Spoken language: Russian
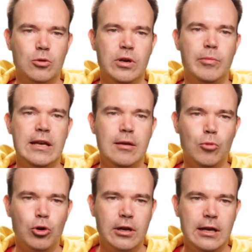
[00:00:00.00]
Есть
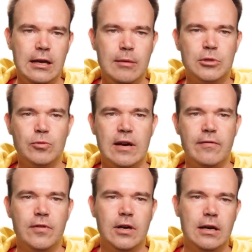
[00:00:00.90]
отделы, которые
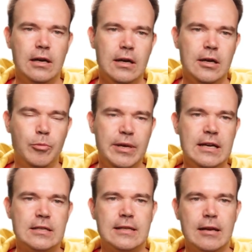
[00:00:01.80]
издают книги,
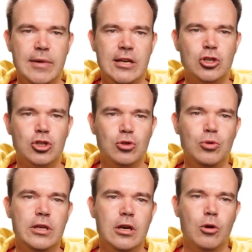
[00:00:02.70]
учебники.
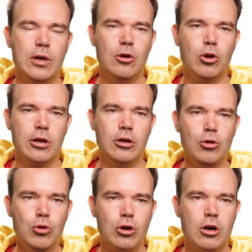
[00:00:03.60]

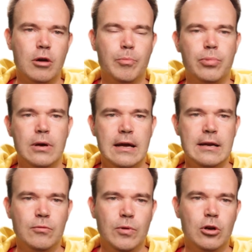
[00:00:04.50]
Мы строим
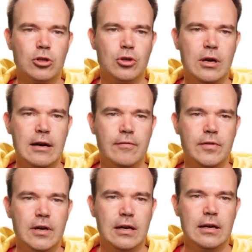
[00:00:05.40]
даже парки
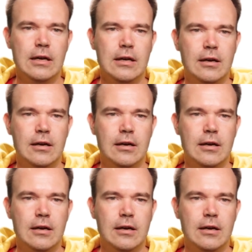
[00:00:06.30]
аттракционов.